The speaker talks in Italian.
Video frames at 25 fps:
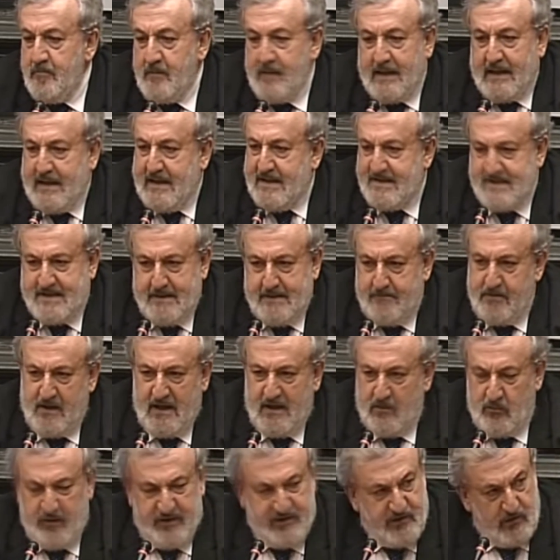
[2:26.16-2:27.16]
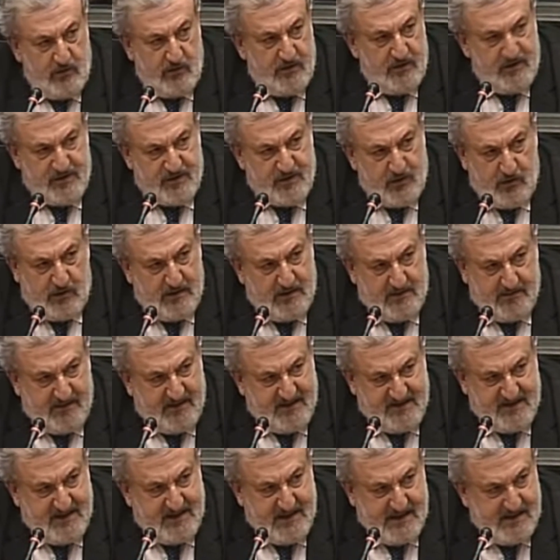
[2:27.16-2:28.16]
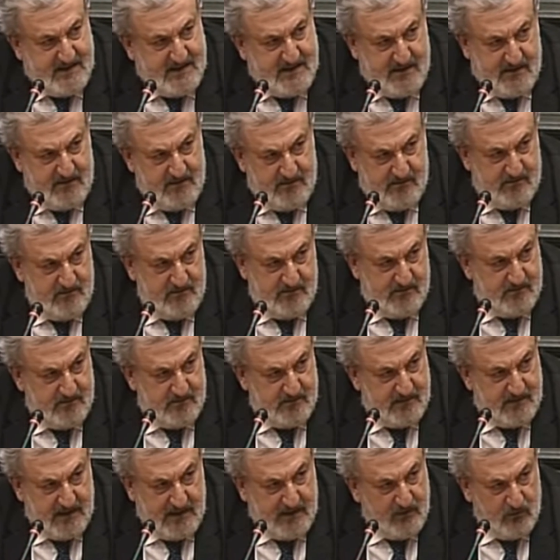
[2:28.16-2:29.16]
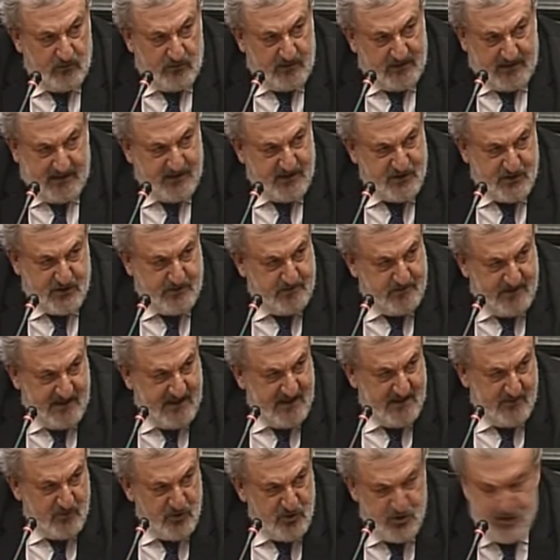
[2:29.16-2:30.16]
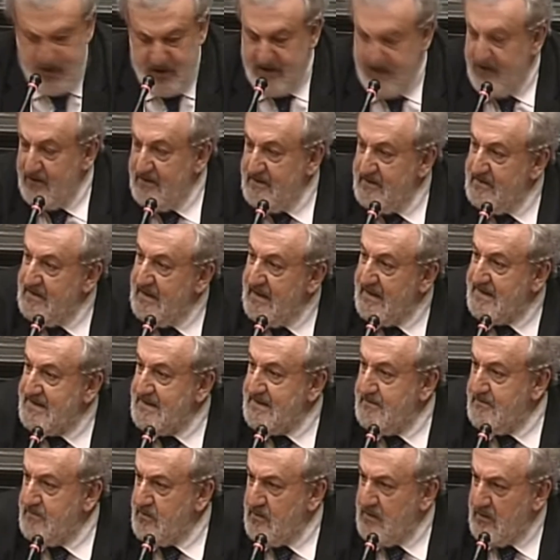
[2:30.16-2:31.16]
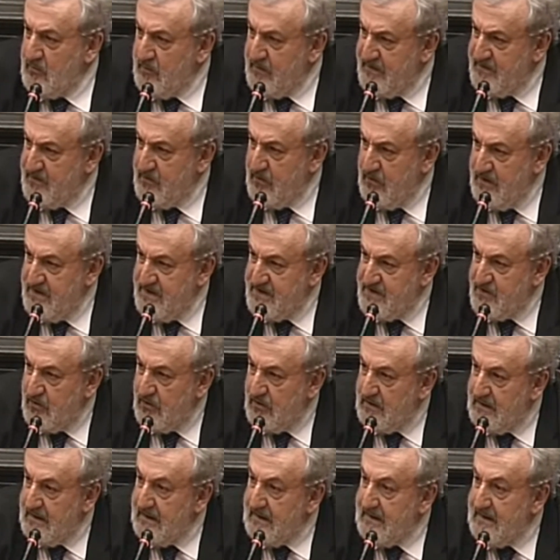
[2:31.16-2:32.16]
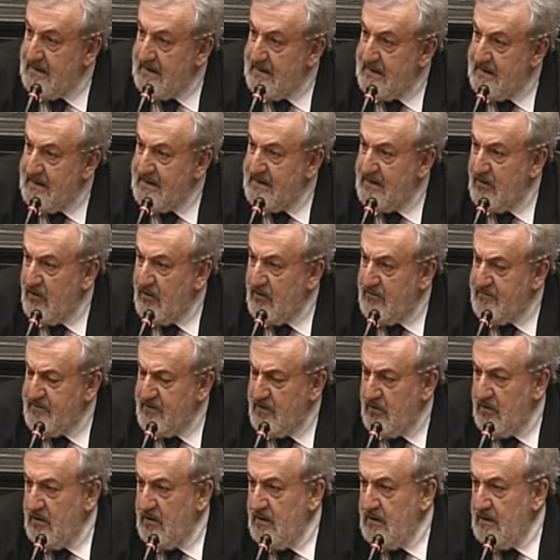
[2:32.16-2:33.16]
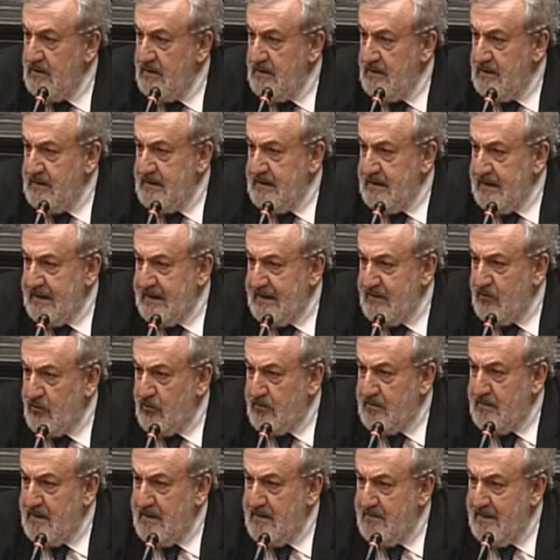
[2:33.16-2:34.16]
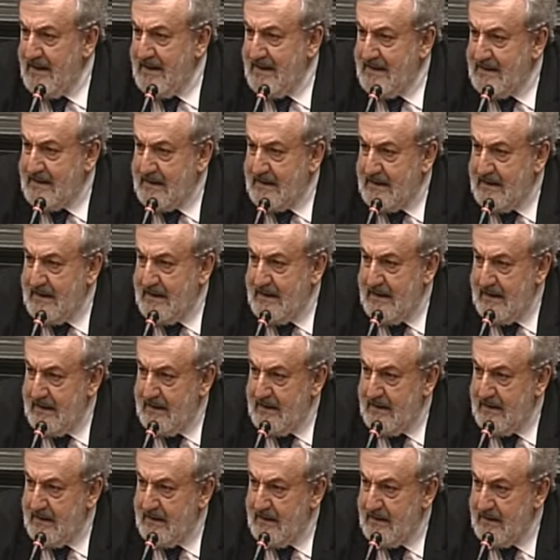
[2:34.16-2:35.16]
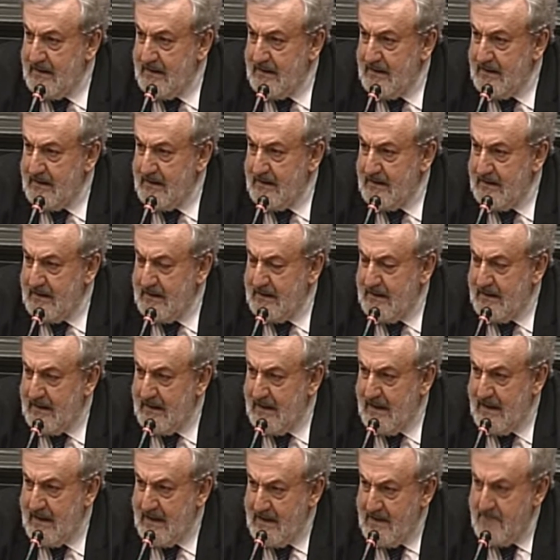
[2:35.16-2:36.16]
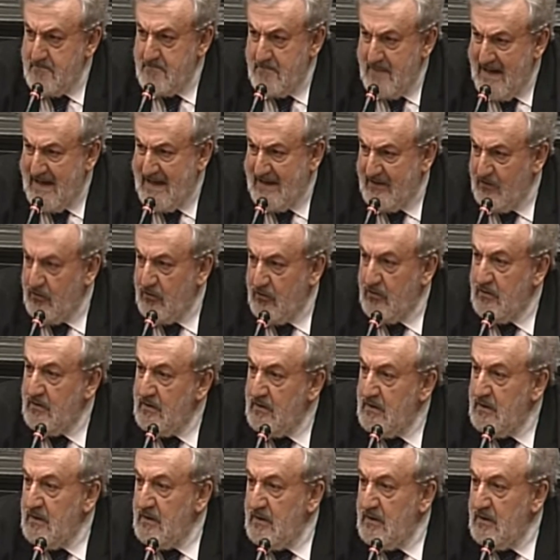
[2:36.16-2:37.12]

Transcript: perché è sempre una questione di soldi, Presidente, mm, è inutile che ci pigliamo in giro, è sempre una questione di soldi ed è ovvio che normalmente chi eh, ha in mano